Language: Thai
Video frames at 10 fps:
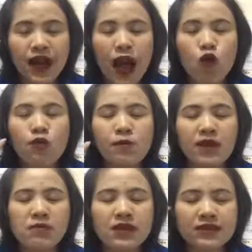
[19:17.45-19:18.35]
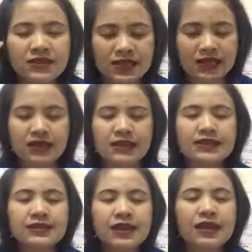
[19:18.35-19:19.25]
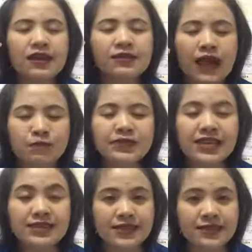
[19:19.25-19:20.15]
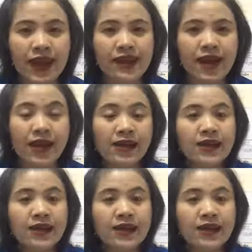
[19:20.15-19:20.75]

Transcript: ถ้าคุณไม่มีสิทธิ์ที่จะได้รับสิ่งสิ่งนั้นน่ะ